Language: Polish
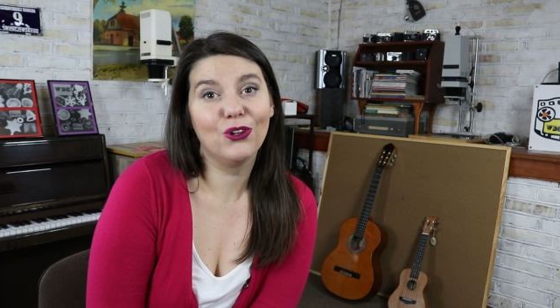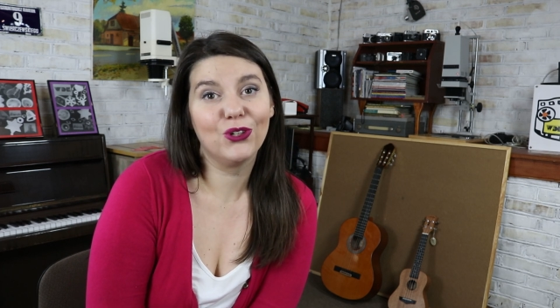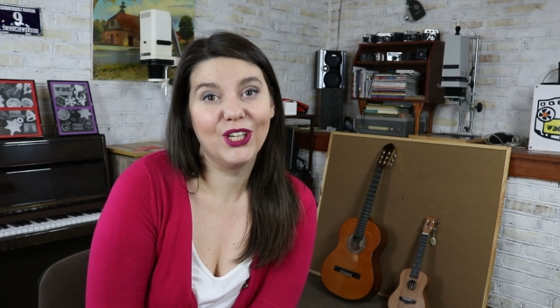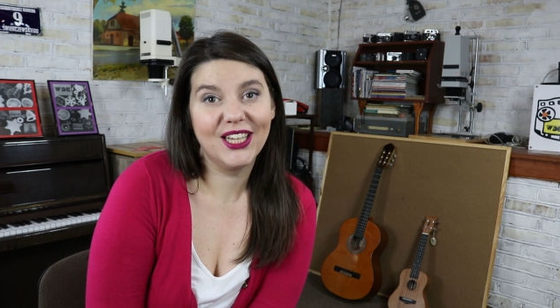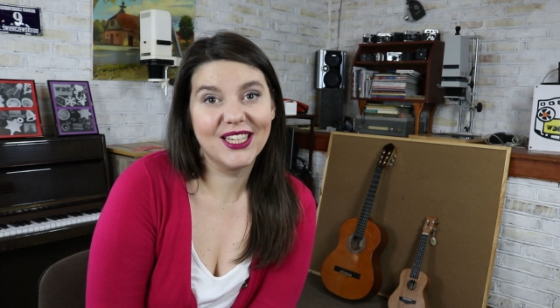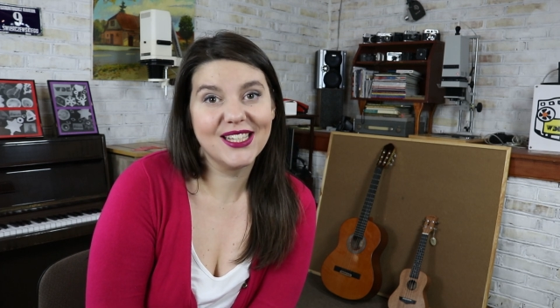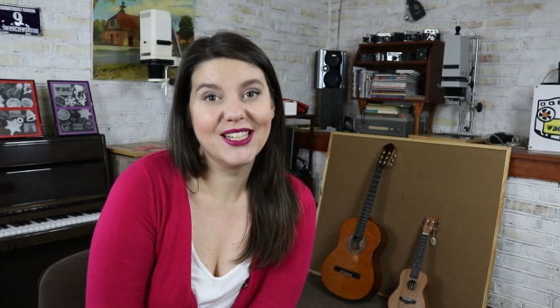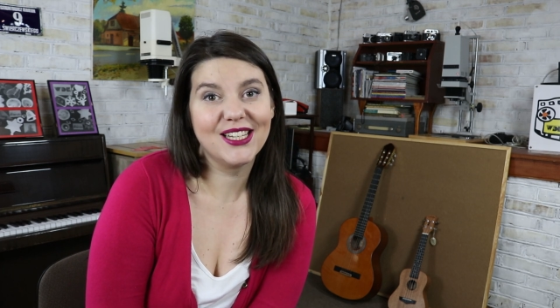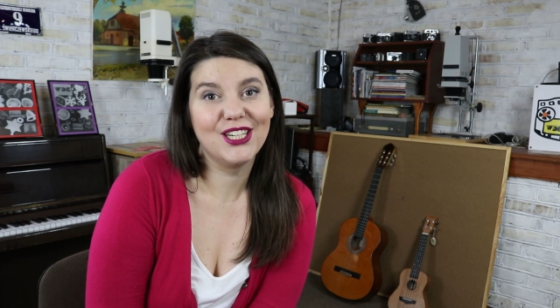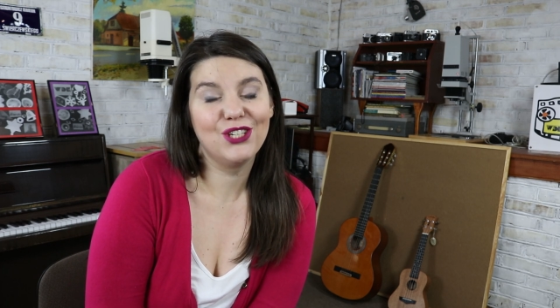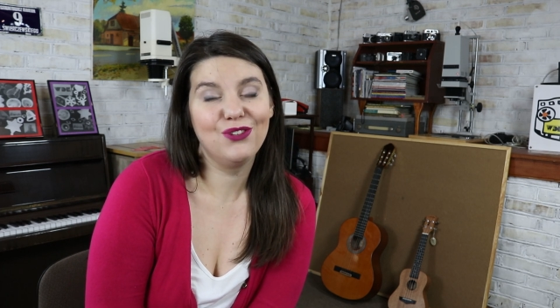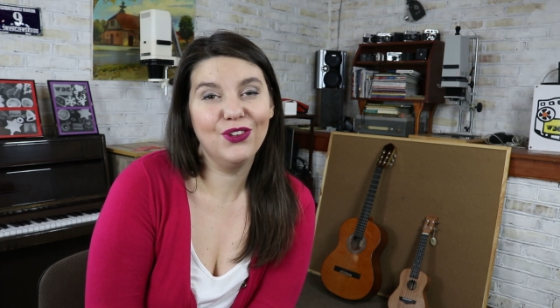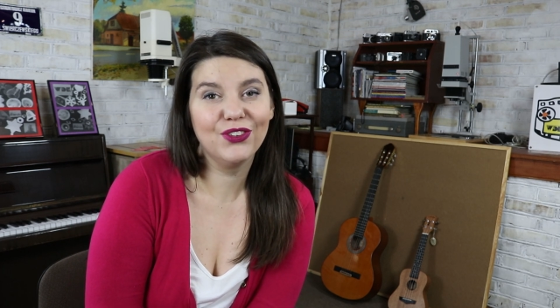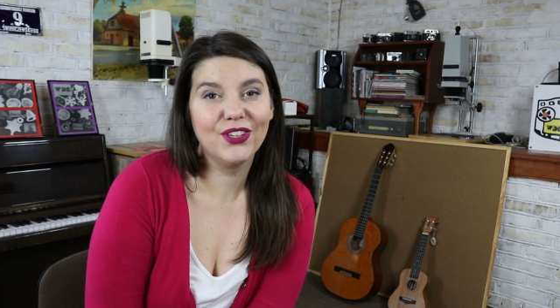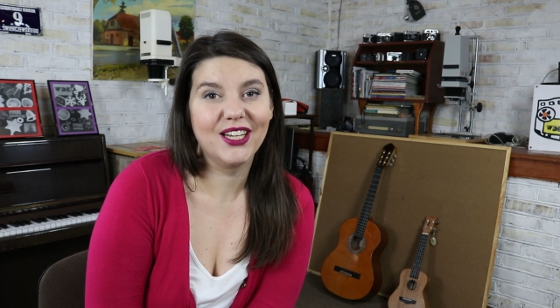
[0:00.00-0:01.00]
Orkiestry
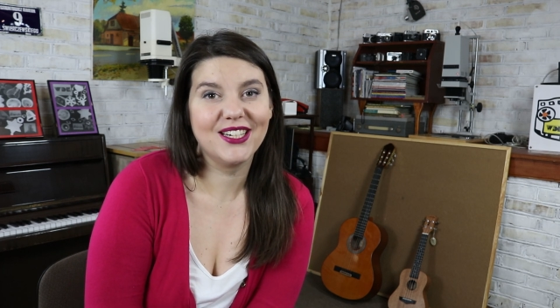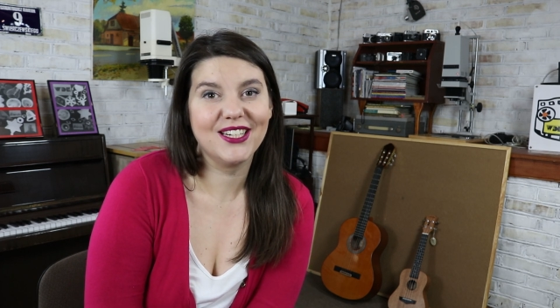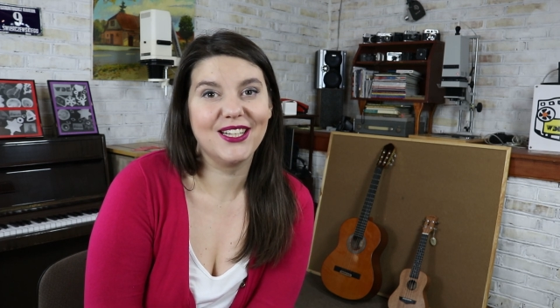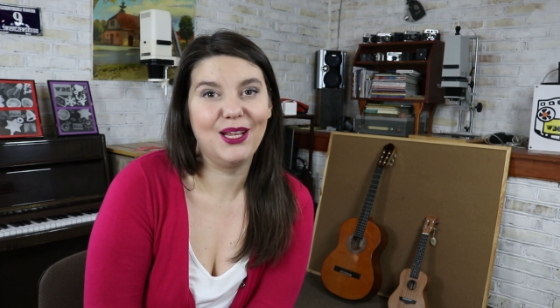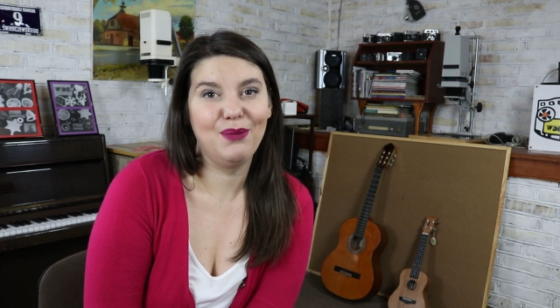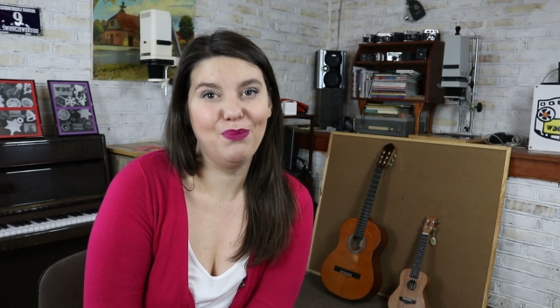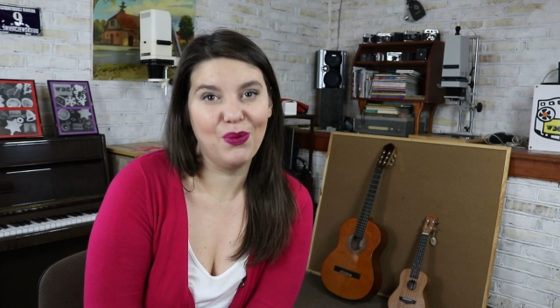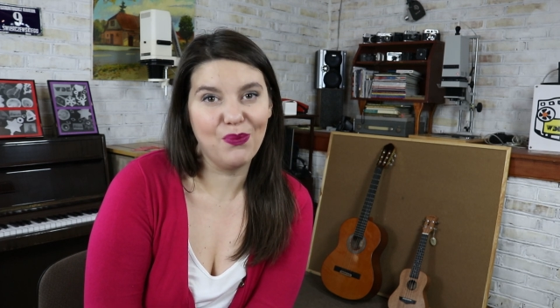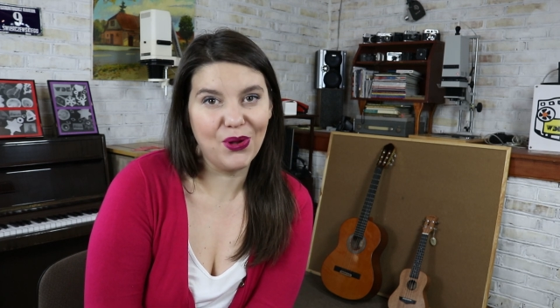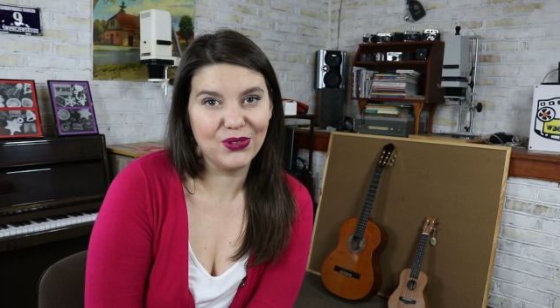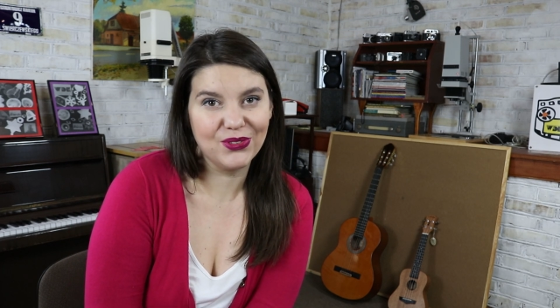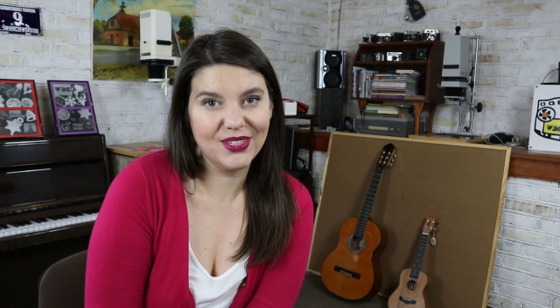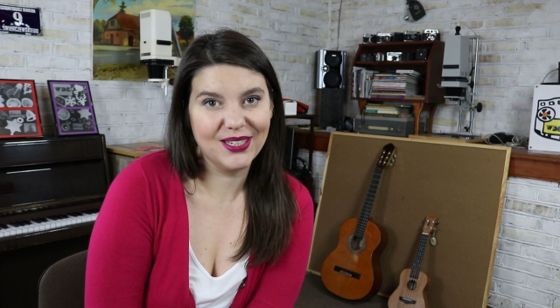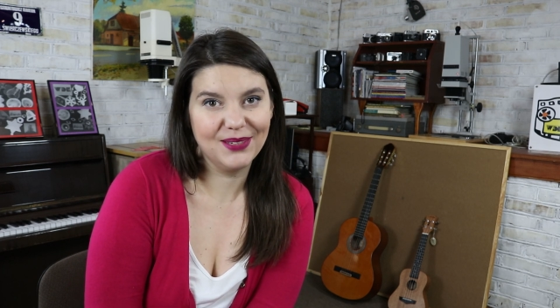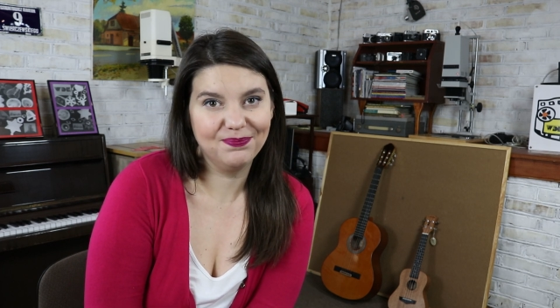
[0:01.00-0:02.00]
Świątecznej
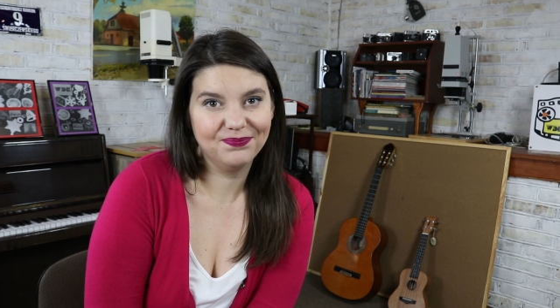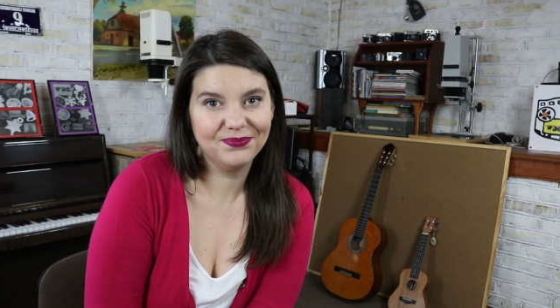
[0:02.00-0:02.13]
Pomocy.